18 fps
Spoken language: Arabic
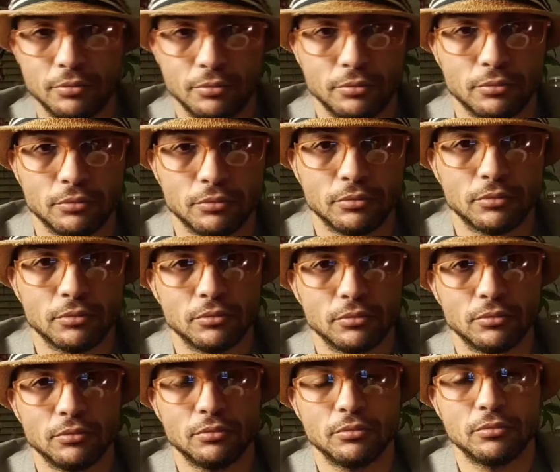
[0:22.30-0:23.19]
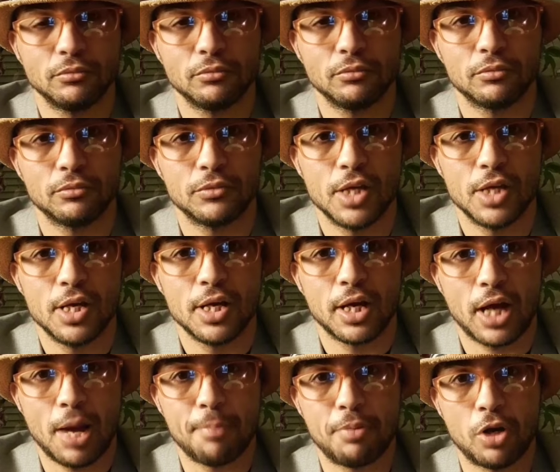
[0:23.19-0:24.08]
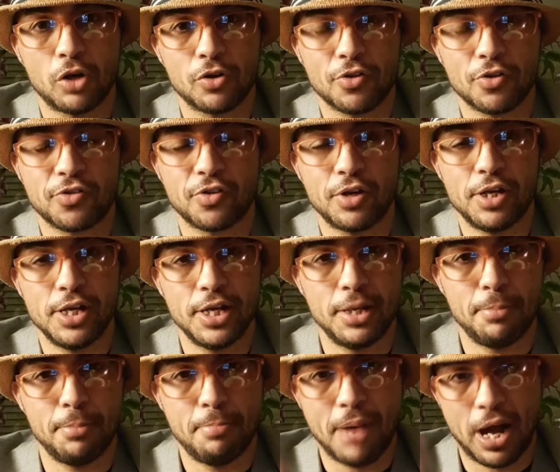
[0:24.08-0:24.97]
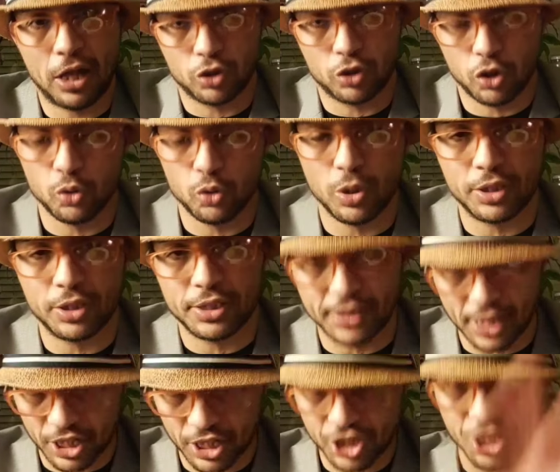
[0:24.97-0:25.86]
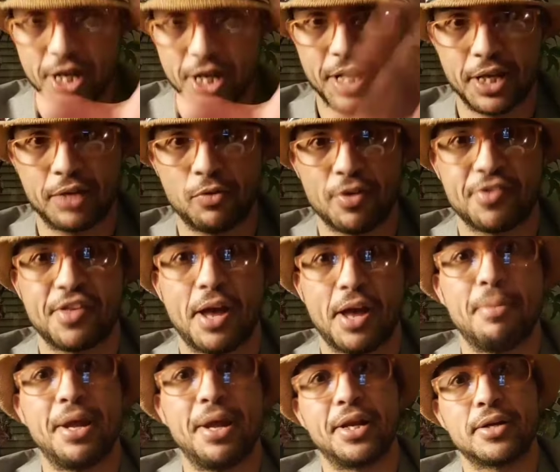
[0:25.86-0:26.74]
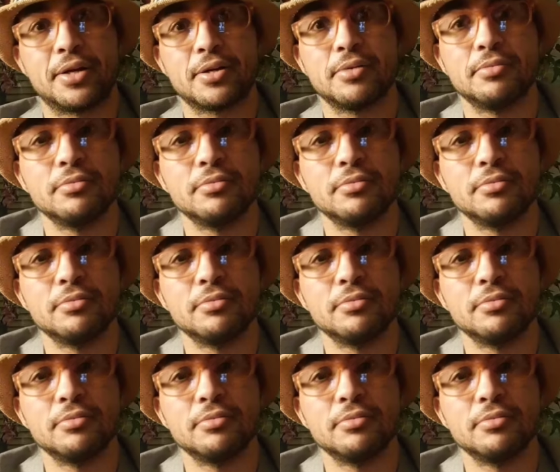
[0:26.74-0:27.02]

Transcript: قبل نص الليل قبل نص الليل من بعد غدوة تتحشيلك وسع بالك